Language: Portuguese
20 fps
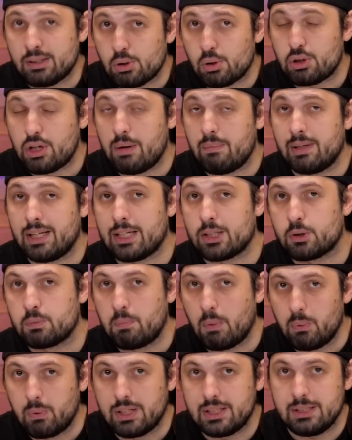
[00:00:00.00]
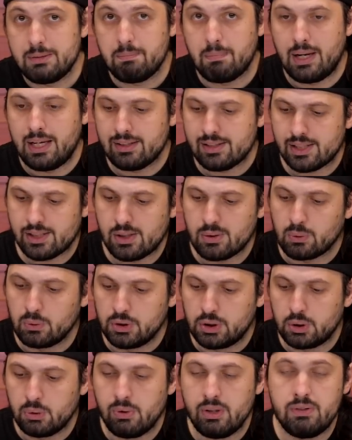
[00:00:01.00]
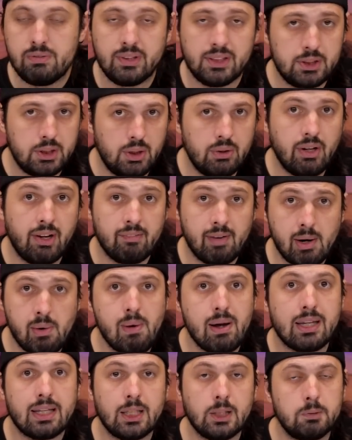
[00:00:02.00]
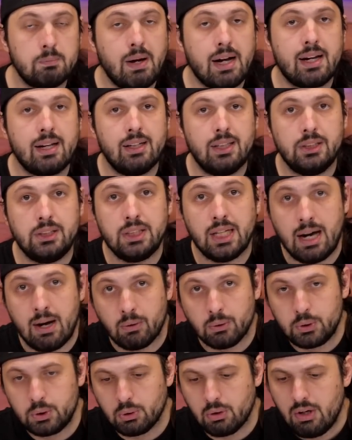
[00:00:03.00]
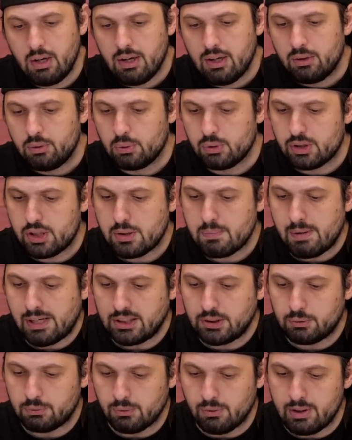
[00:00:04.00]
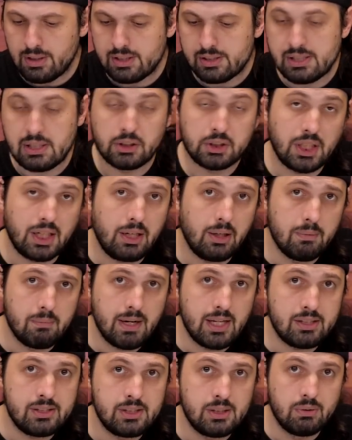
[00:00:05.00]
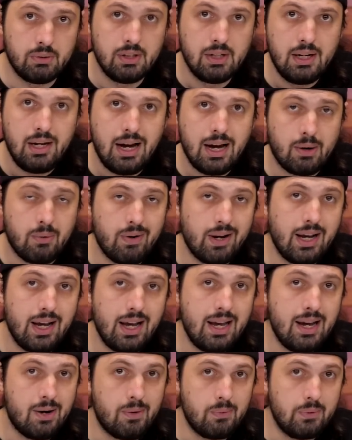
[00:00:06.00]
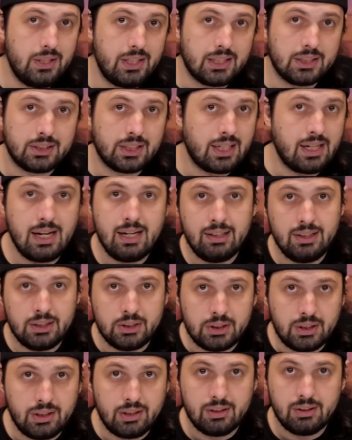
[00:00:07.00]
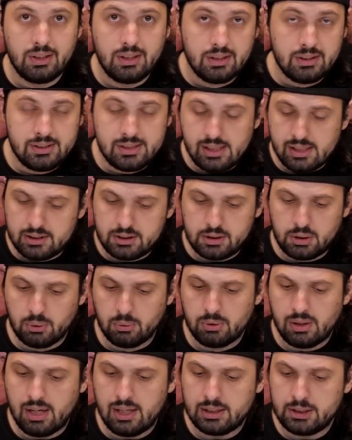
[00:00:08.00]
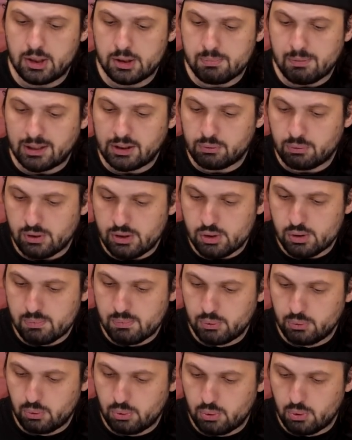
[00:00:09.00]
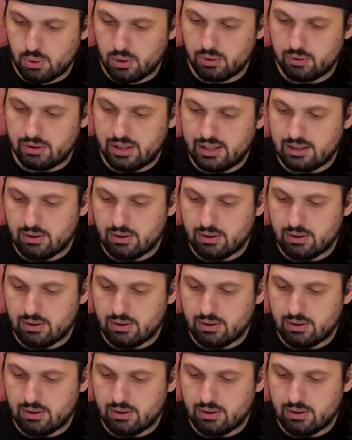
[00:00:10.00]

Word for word: Asus é uma das poucas empresas que continua investindo em uma qualidade bacana de áudio nos smartphones, né? acho que aqui no Brasil agora é a única, já que a LG desistiu da, de smartphones no mundo todo, né?